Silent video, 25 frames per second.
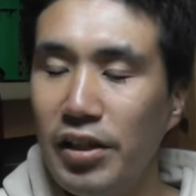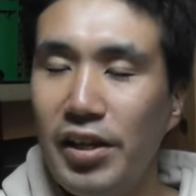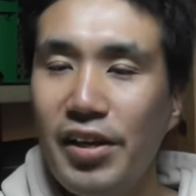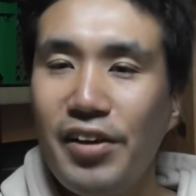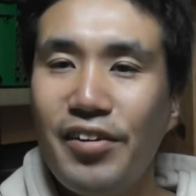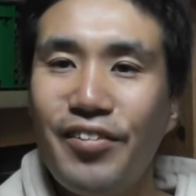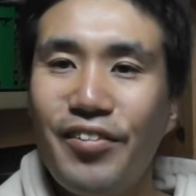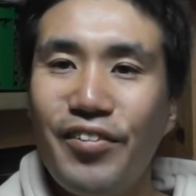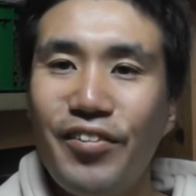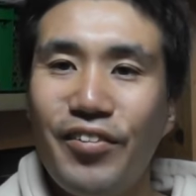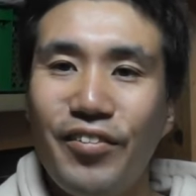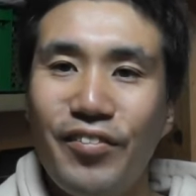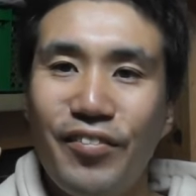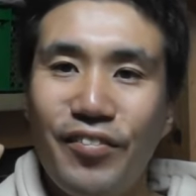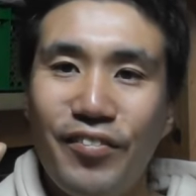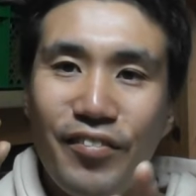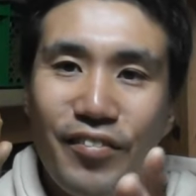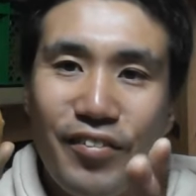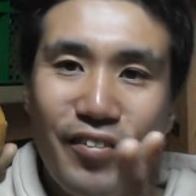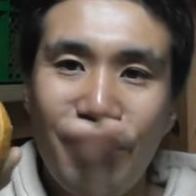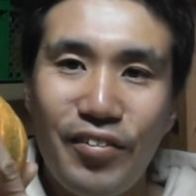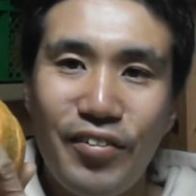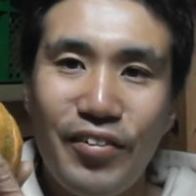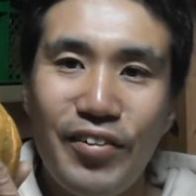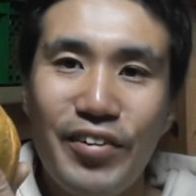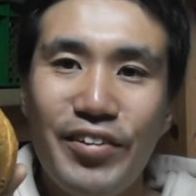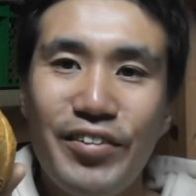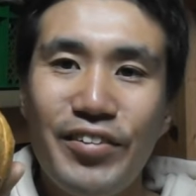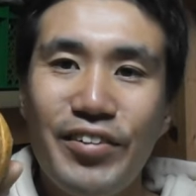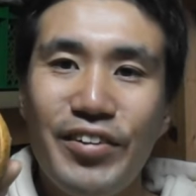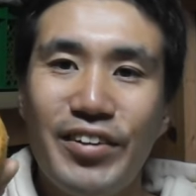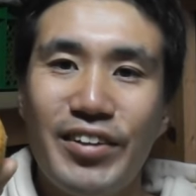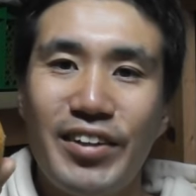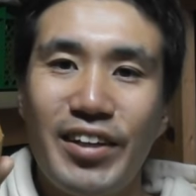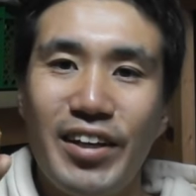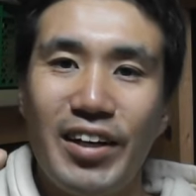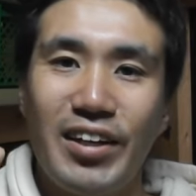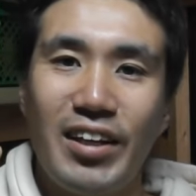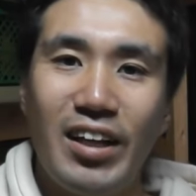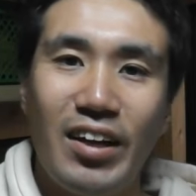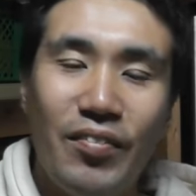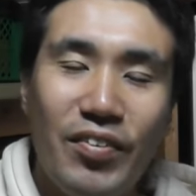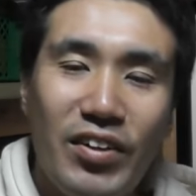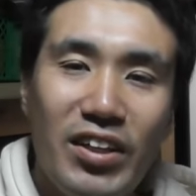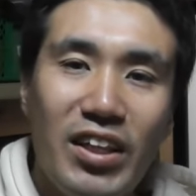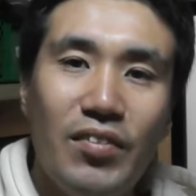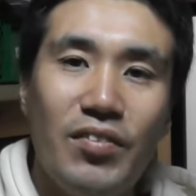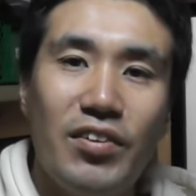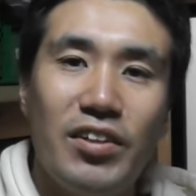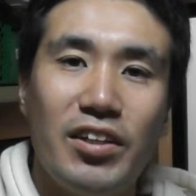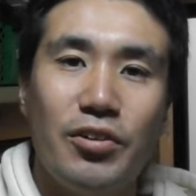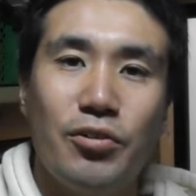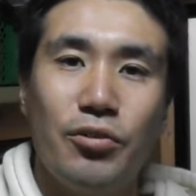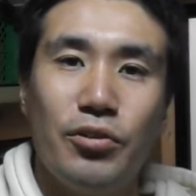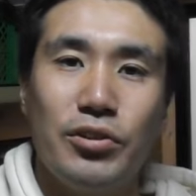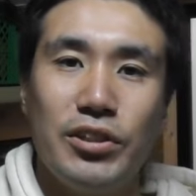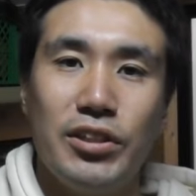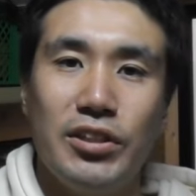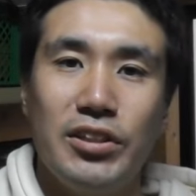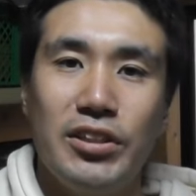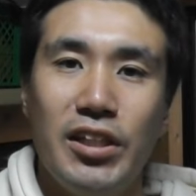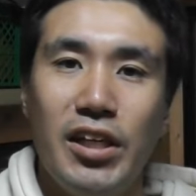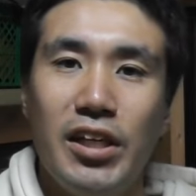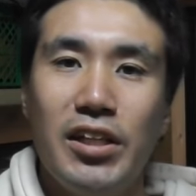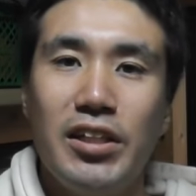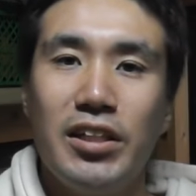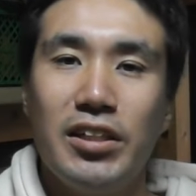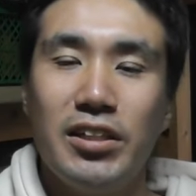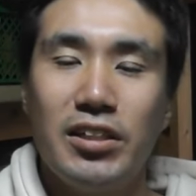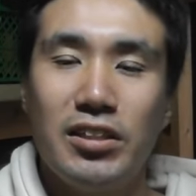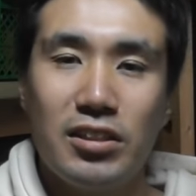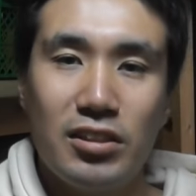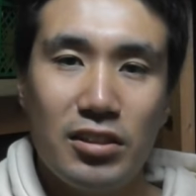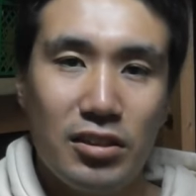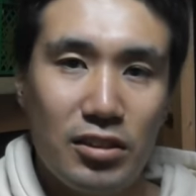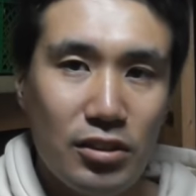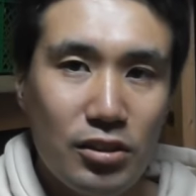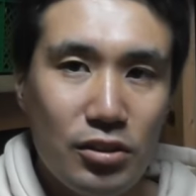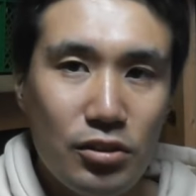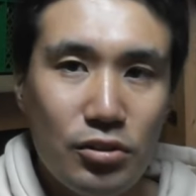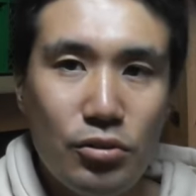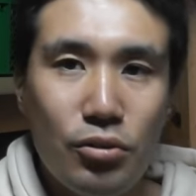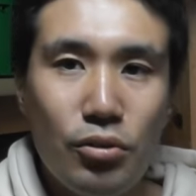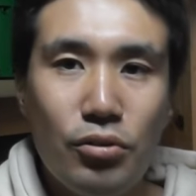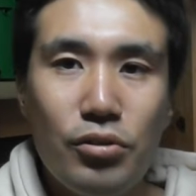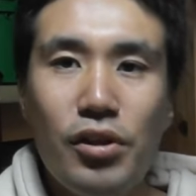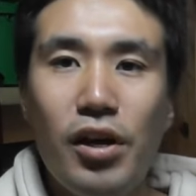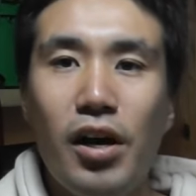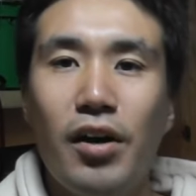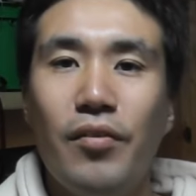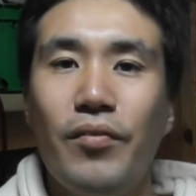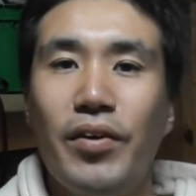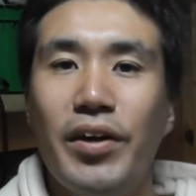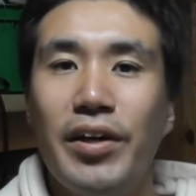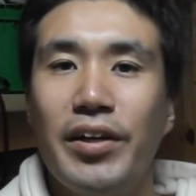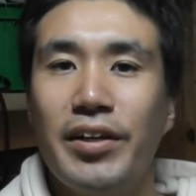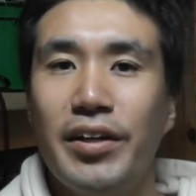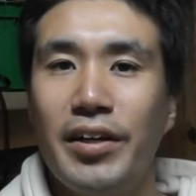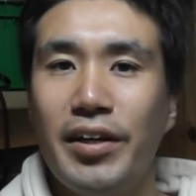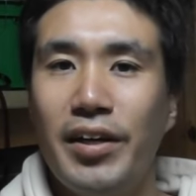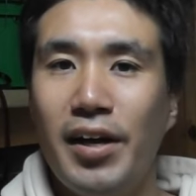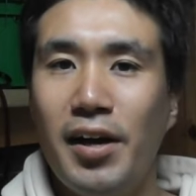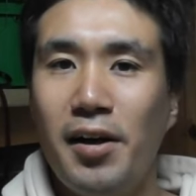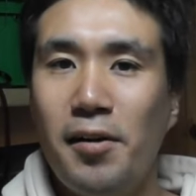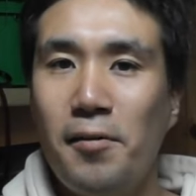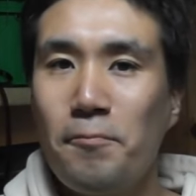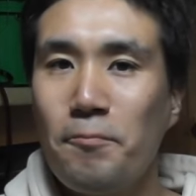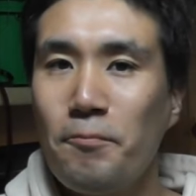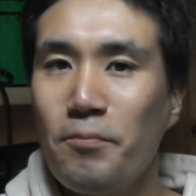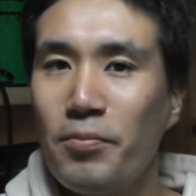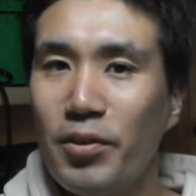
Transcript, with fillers: で、こういうの言ったら食べてみてほしい。ぜひ、すんごく甘いから。